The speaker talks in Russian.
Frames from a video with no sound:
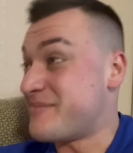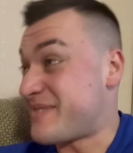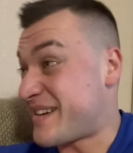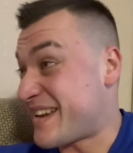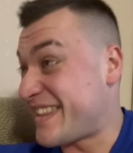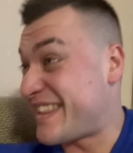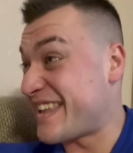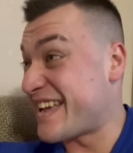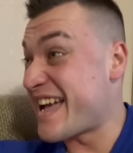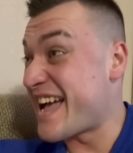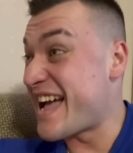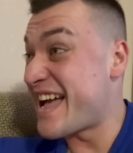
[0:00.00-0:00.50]

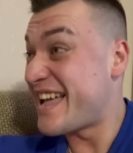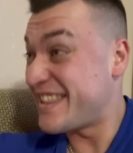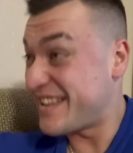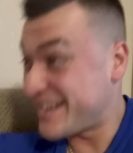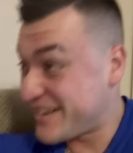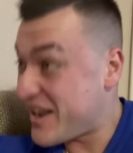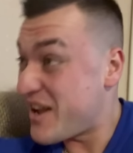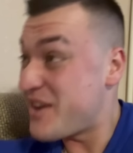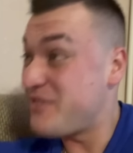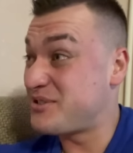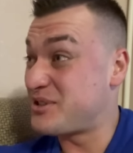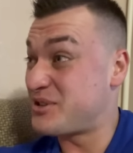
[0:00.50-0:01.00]
Братан,
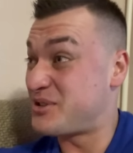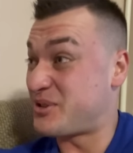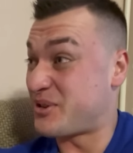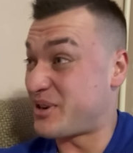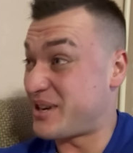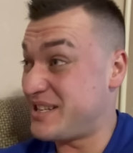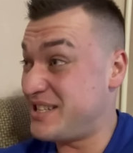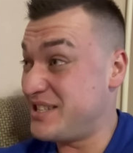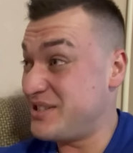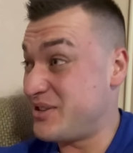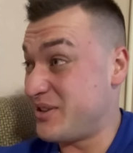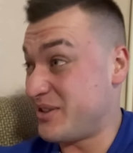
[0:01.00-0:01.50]
а кайф же, что
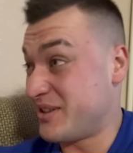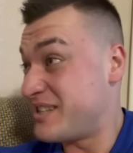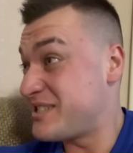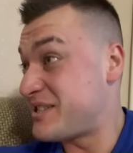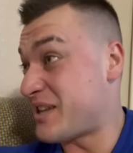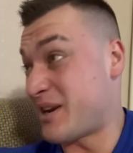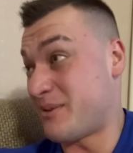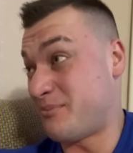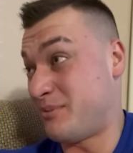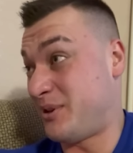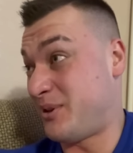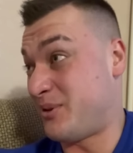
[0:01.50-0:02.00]
родители на
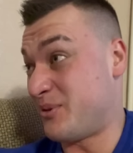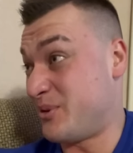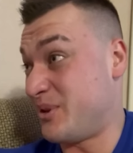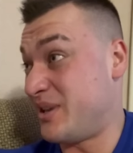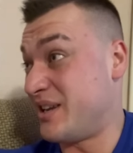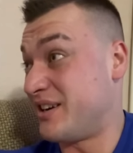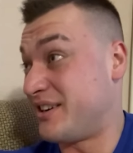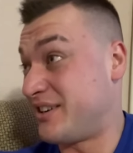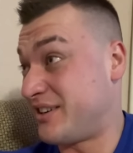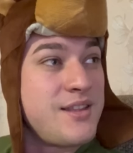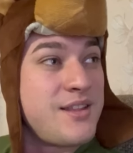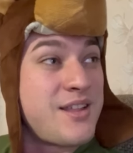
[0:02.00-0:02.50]
заработки
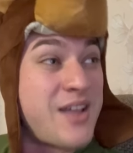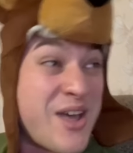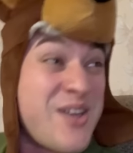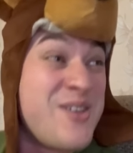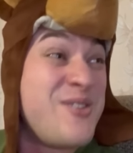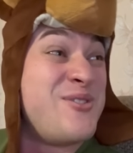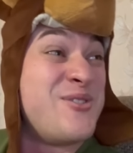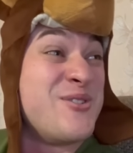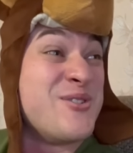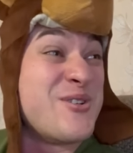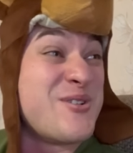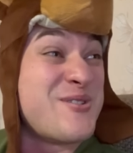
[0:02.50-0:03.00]
уехали.
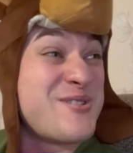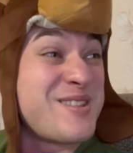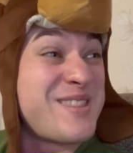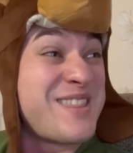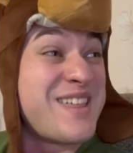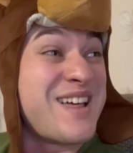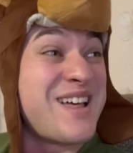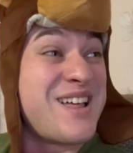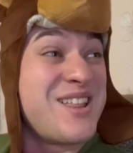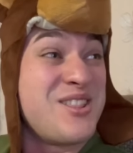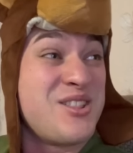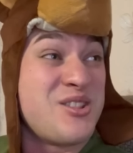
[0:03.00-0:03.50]
Кайфово,
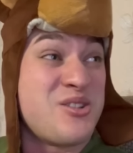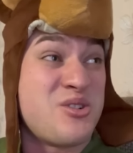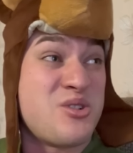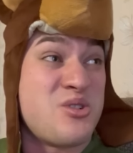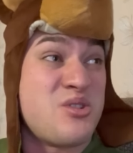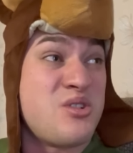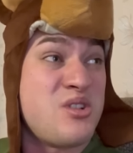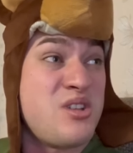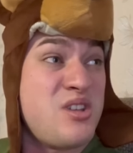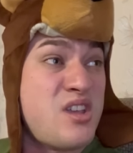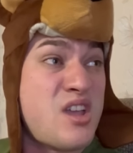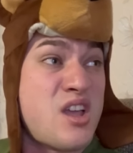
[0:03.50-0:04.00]
да,
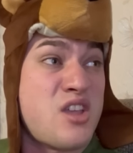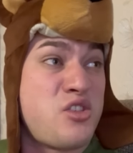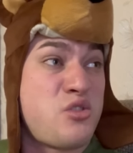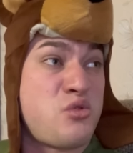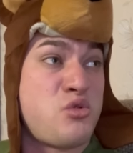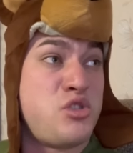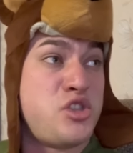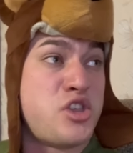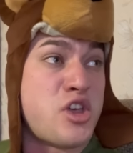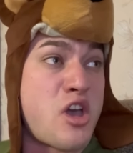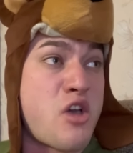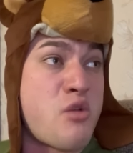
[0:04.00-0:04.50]
но я
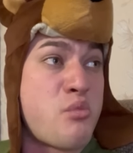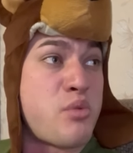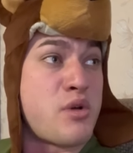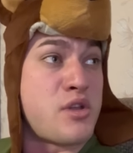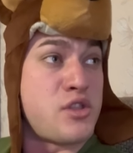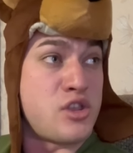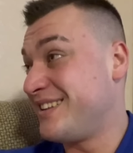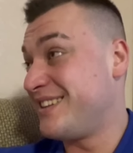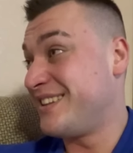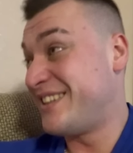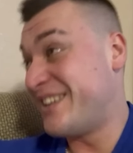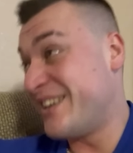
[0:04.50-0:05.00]
скучаю по
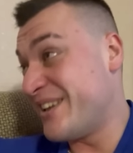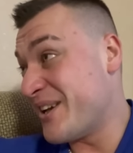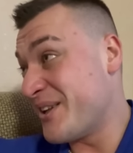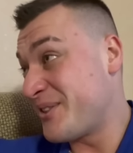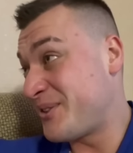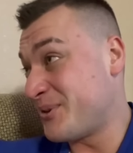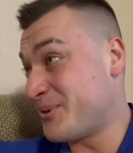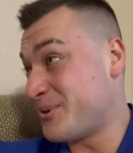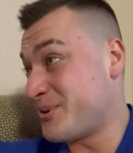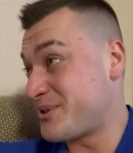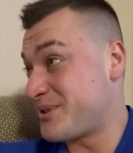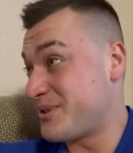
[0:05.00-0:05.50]
ним. Да я
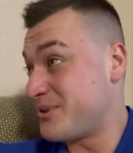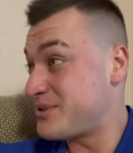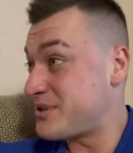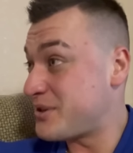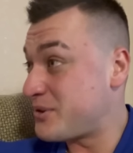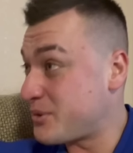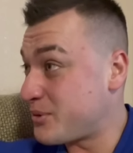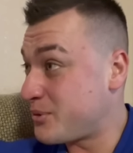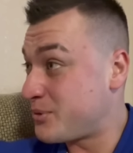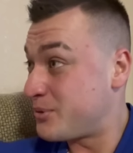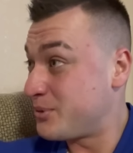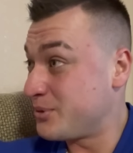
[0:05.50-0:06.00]
тоже, но
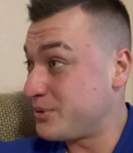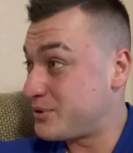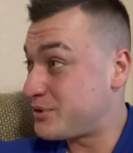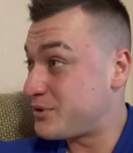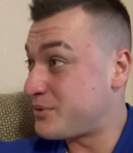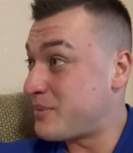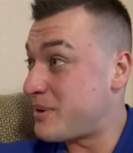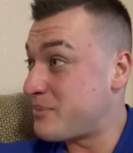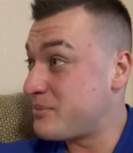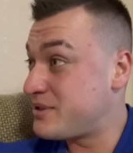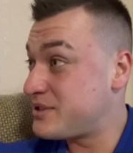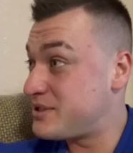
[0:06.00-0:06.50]
зато круто,
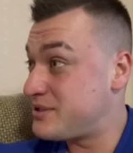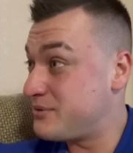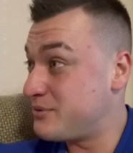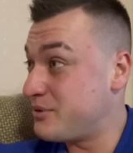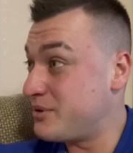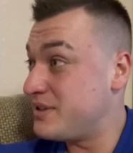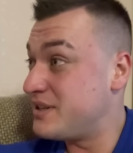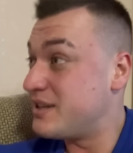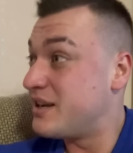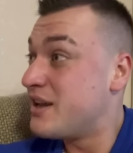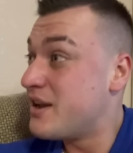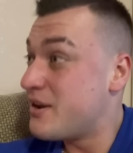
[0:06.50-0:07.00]
что мамка
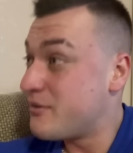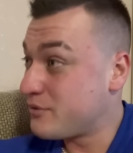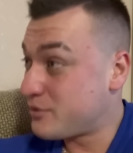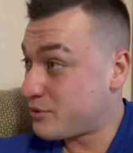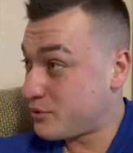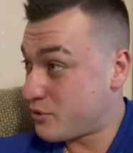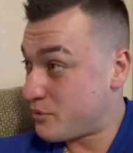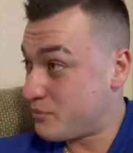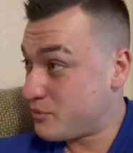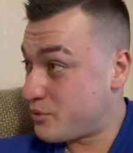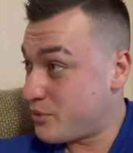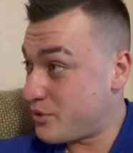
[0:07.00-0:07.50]
сегодня в
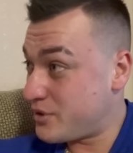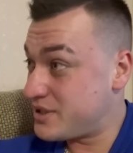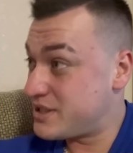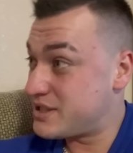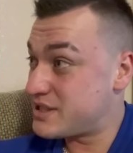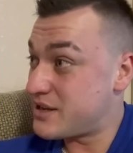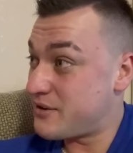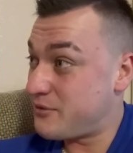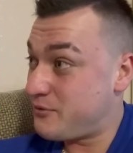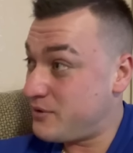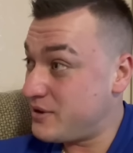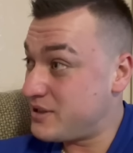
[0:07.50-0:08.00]
другом
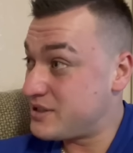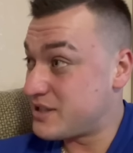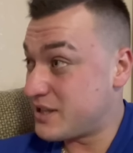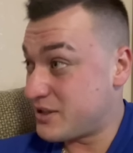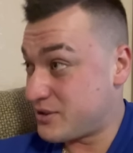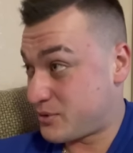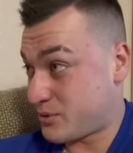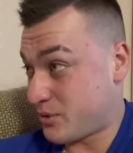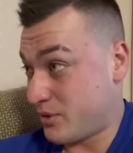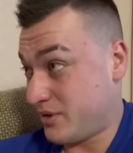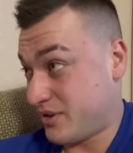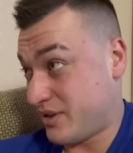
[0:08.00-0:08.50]
городе за фиг
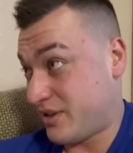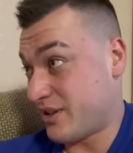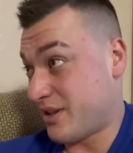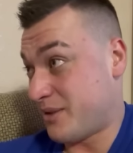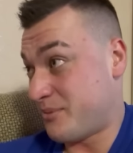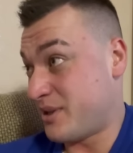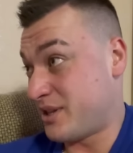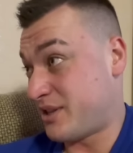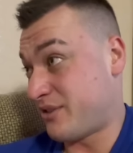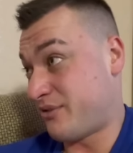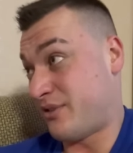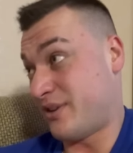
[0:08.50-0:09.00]
знает сколько
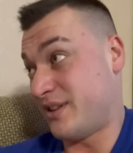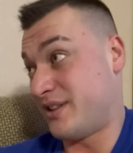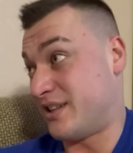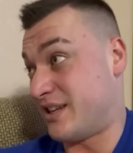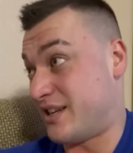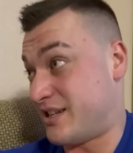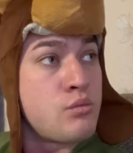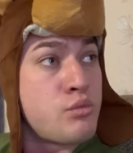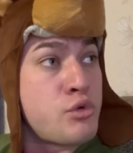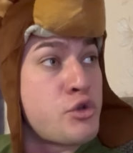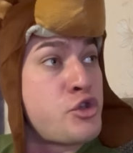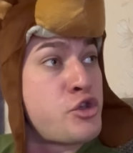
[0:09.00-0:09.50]
километров от
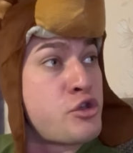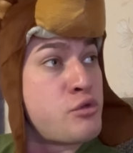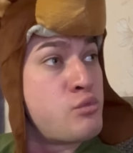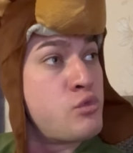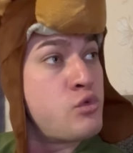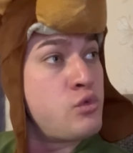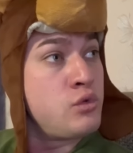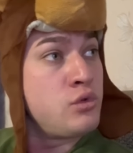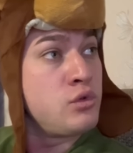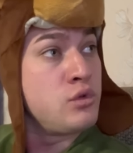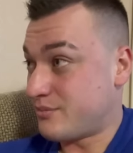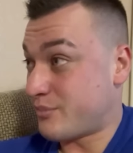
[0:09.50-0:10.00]
нас.
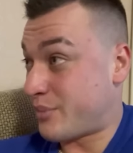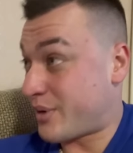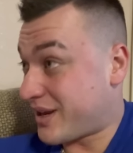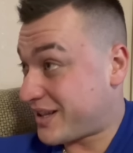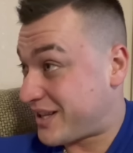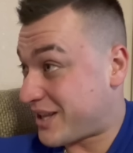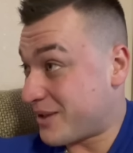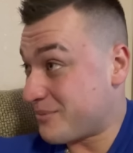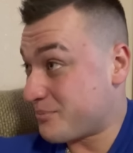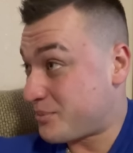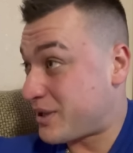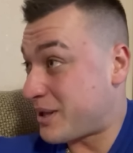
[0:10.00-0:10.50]
Почему?
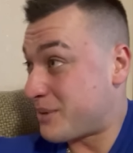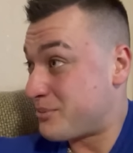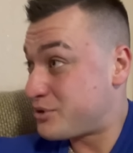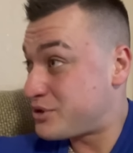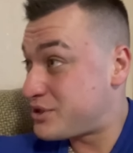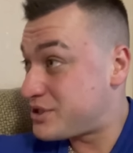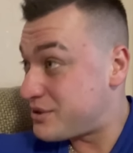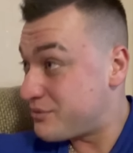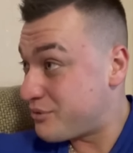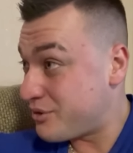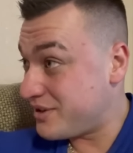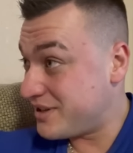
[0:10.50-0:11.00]
Братан, потому
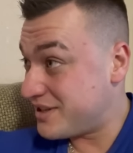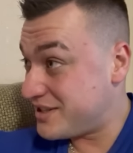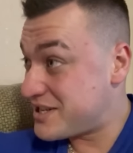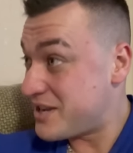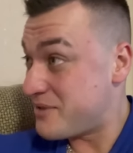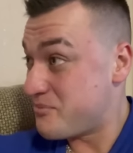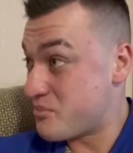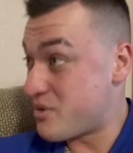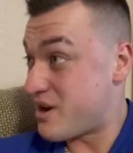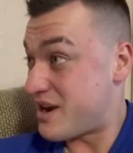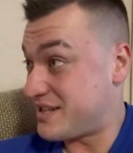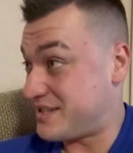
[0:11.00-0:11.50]
что сегодня
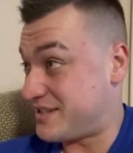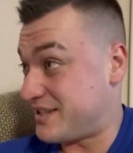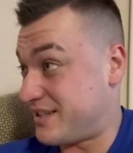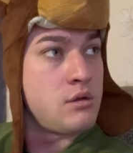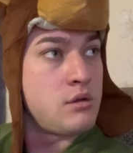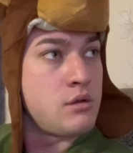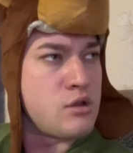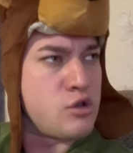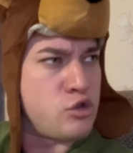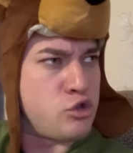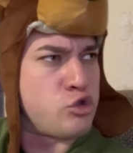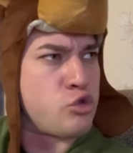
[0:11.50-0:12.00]
день
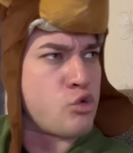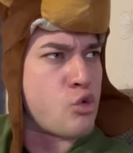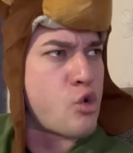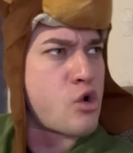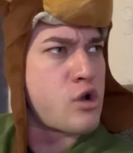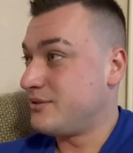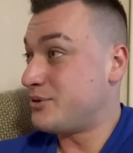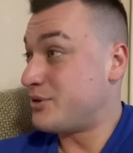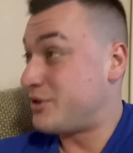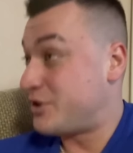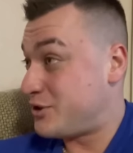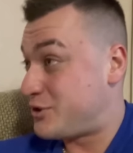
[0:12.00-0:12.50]
матери. И
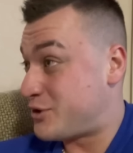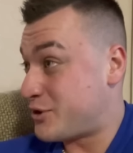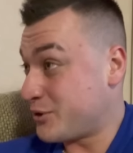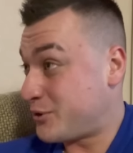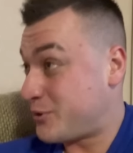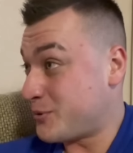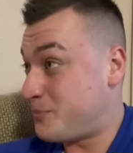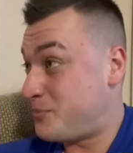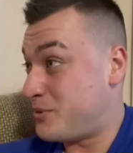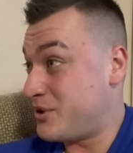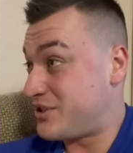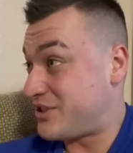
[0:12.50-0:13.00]
что? Ну ты что
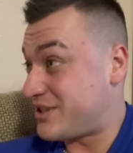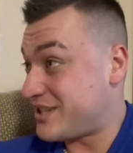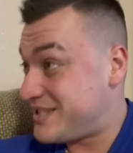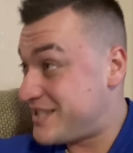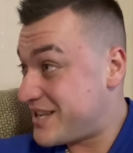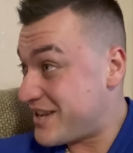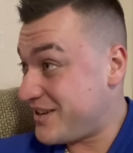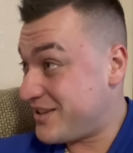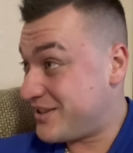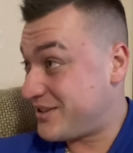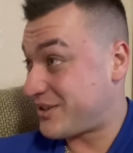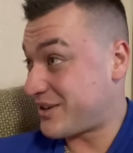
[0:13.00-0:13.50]
тупишь-то,
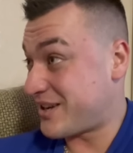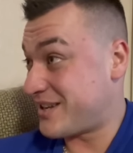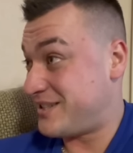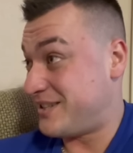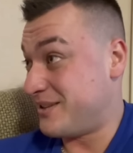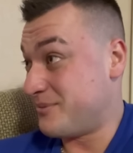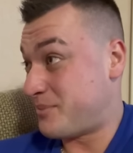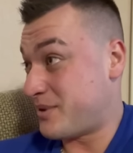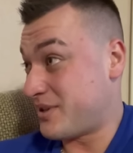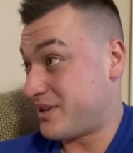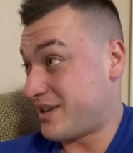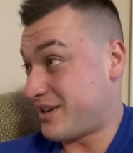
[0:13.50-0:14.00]
деньги
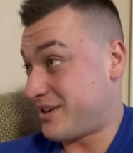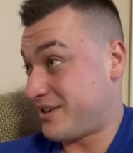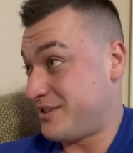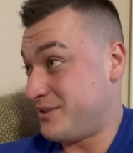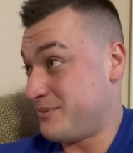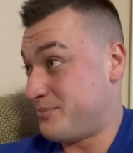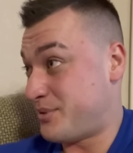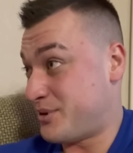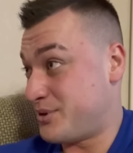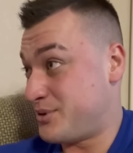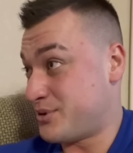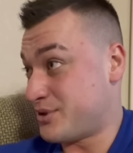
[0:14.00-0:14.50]
тратить на подарок
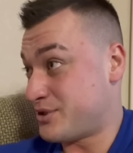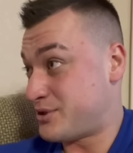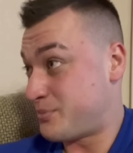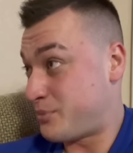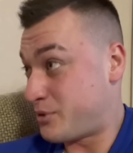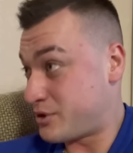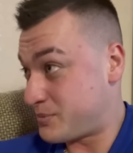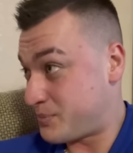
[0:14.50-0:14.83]
не придется.